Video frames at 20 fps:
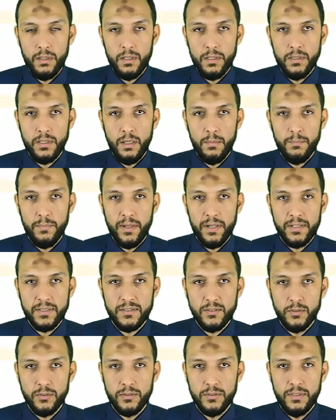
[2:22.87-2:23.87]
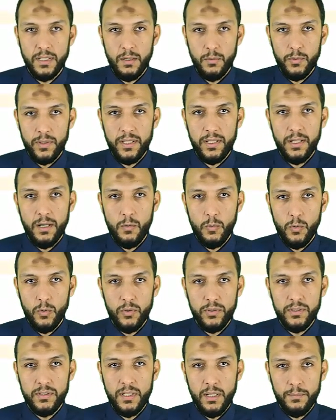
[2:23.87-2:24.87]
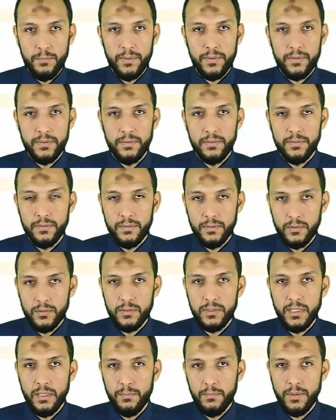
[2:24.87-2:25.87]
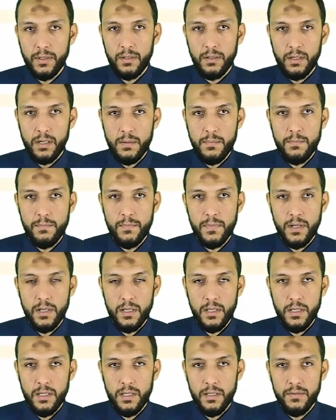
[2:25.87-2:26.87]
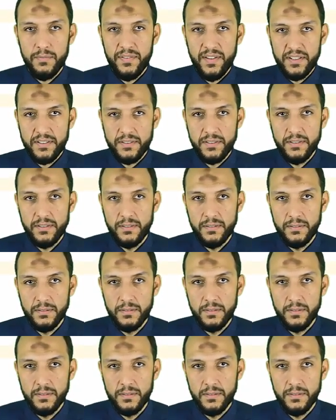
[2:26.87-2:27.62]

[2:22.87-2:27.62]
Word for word: نمبر از اود او إيه، او اود نمبر اود نمبر رقم آه، فردي